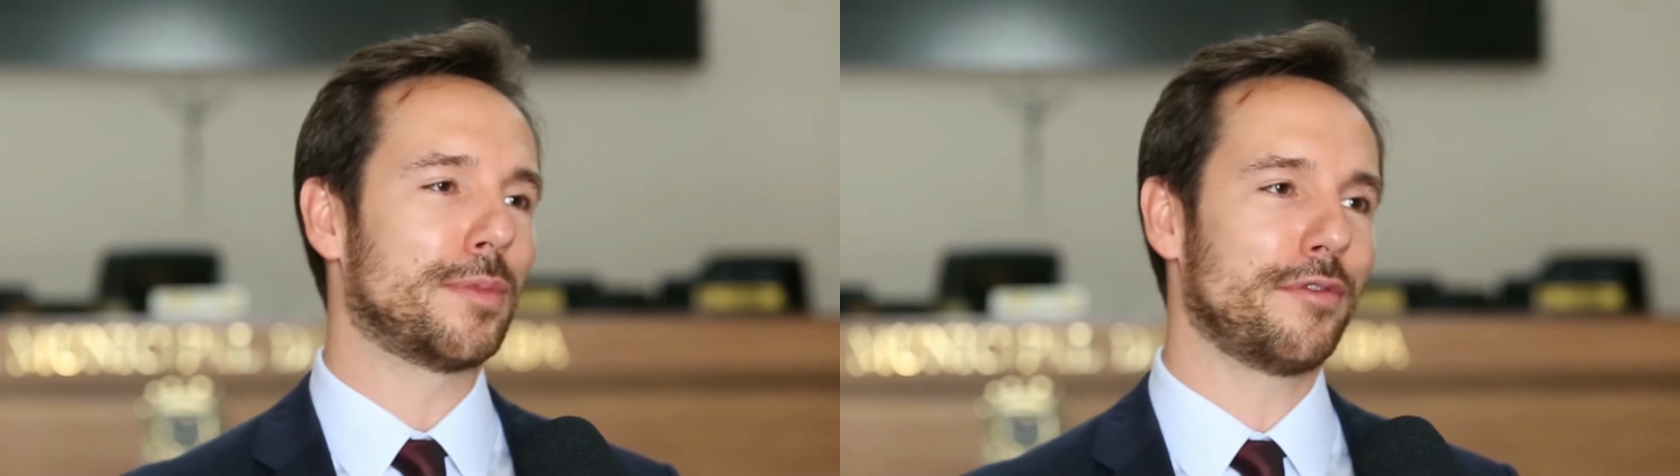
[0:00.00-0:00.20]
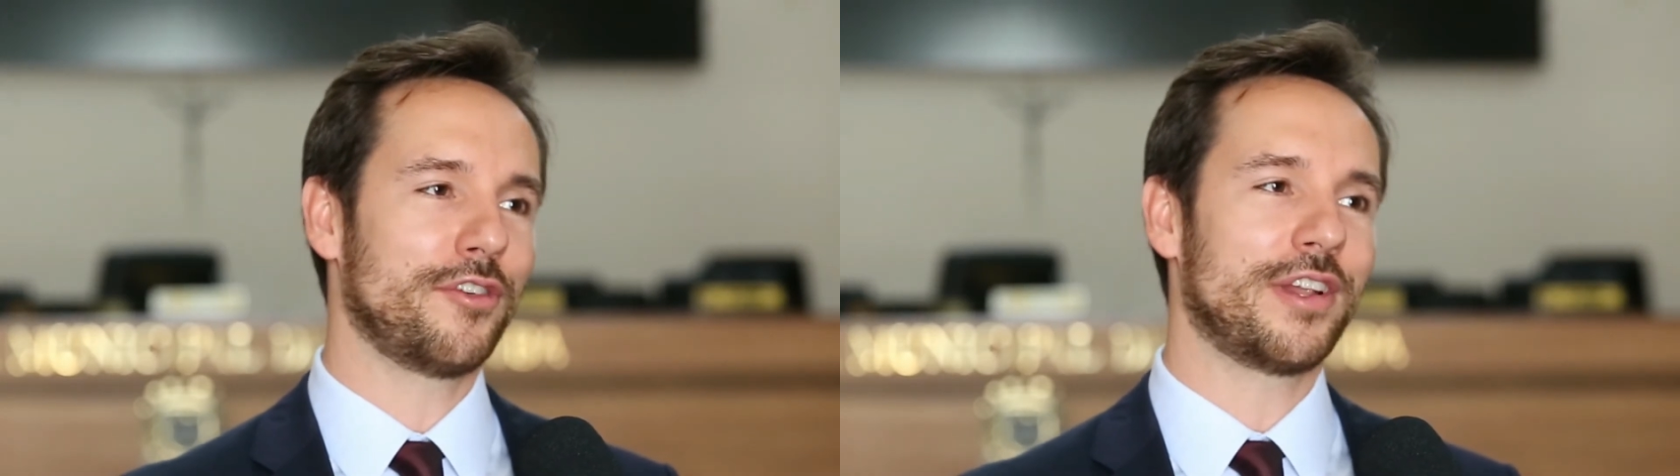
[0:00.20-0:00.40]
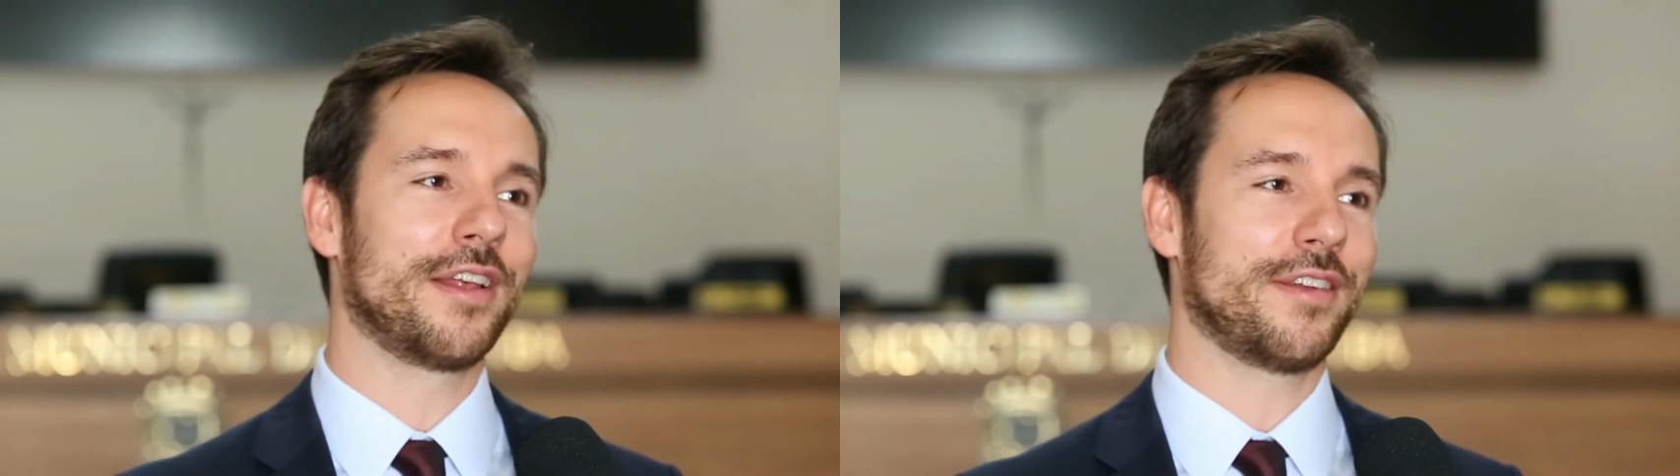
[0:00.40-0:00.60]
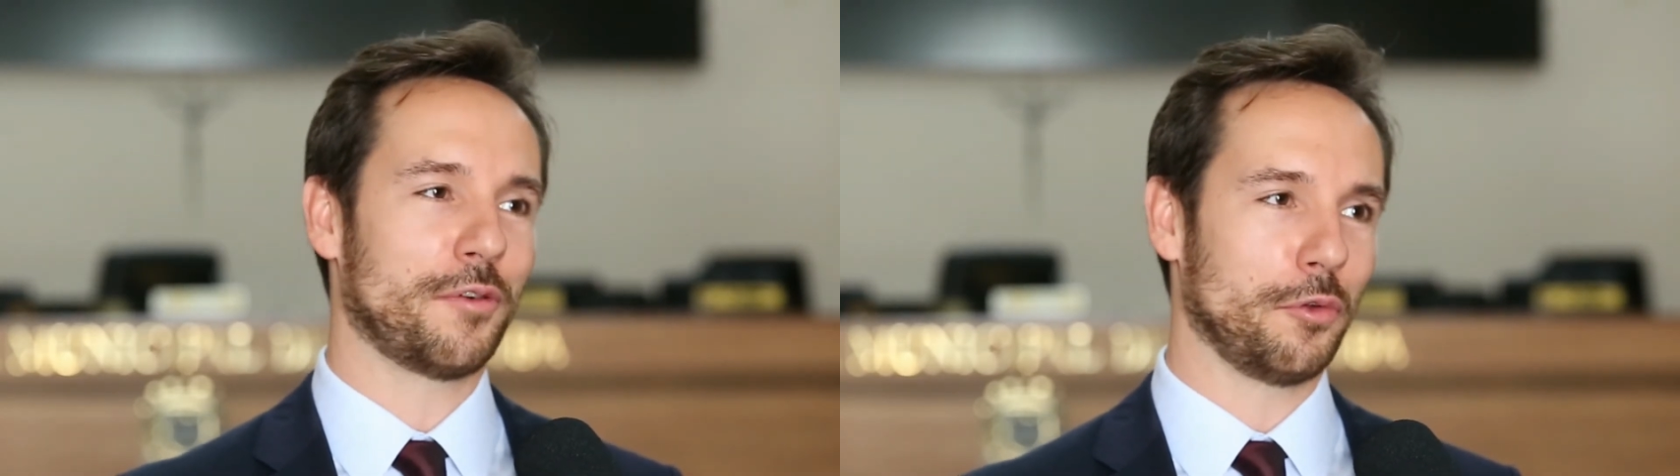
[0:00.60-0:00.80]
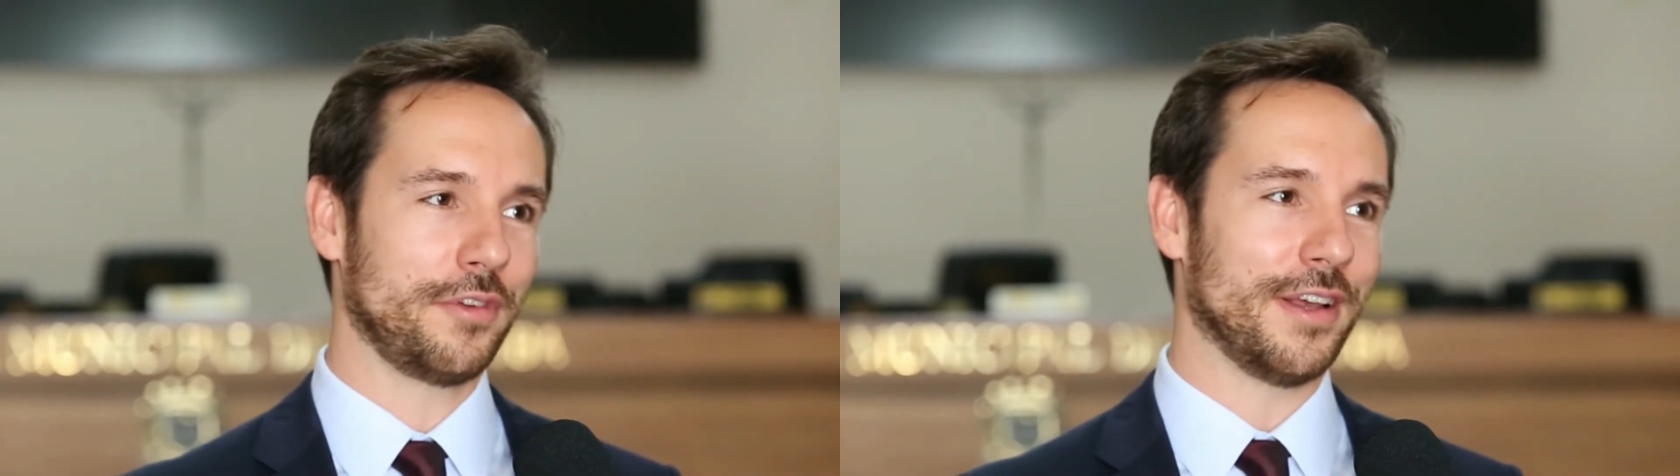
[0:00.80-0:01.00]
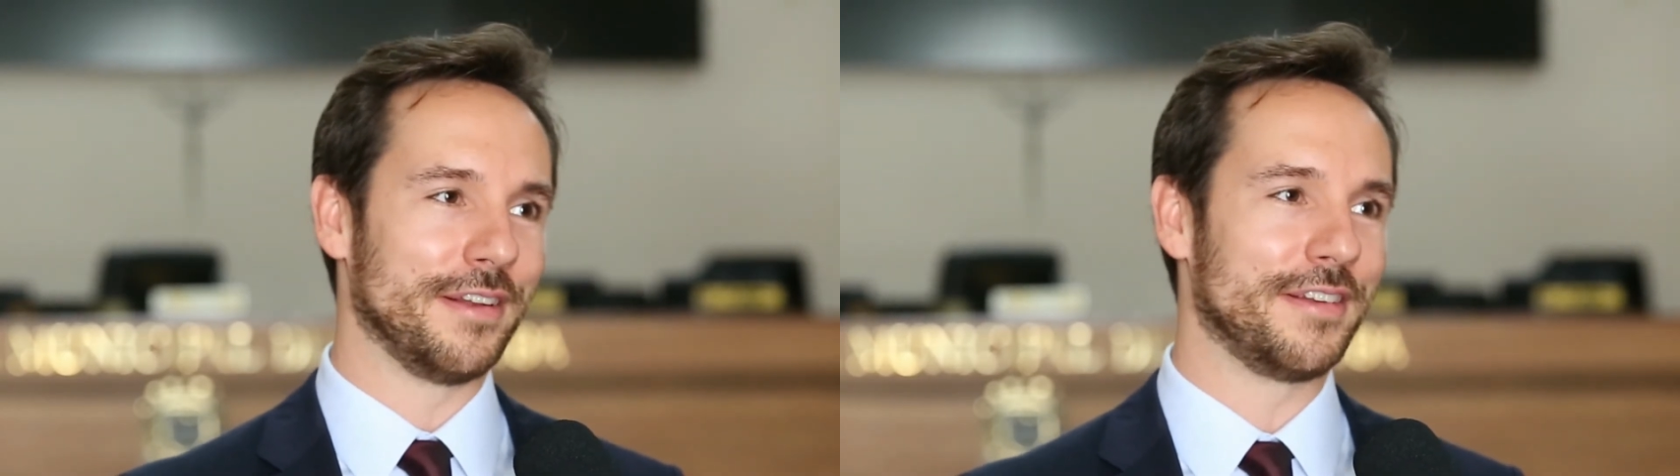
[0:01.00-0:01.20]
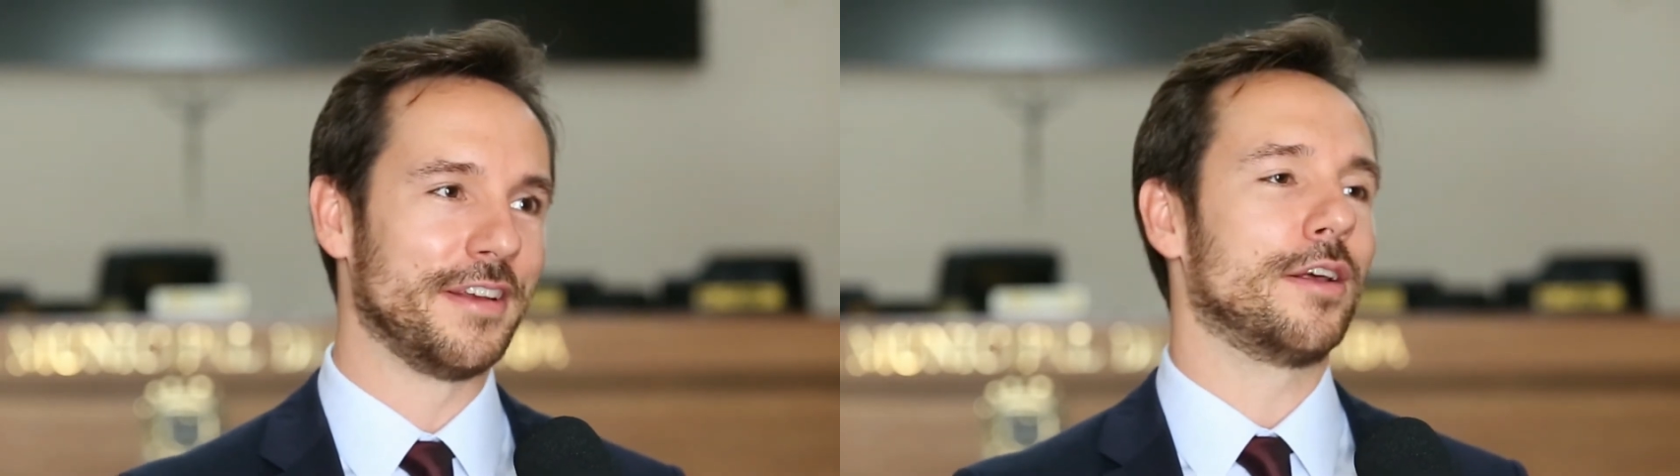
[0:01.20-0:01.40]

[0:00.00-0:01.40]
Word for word: uma vigilância constante.